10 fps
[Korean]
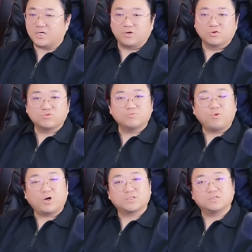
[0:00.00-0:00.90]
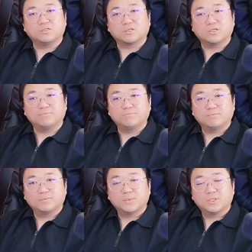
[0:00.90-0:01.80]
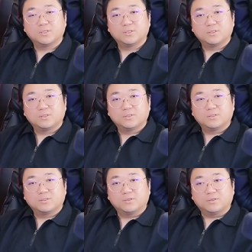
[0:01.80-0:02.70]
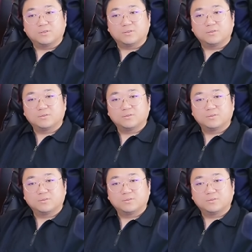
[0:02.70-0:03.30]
약간 영등포 같은 느낌 어